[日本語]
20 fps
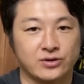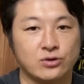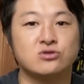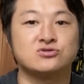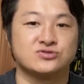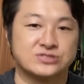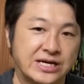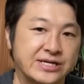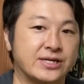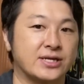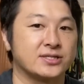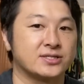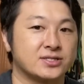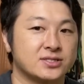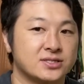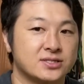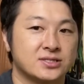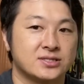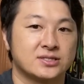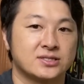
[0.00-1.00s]
良くないです。
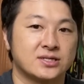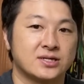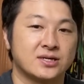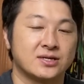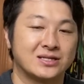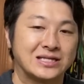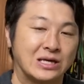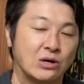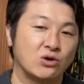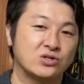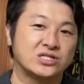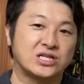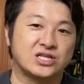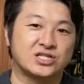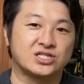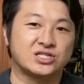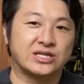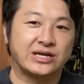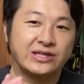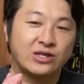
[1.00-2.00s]
直した
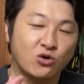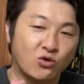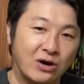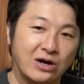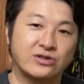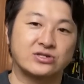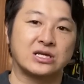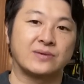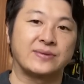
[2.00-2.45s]
姿勢で終わるた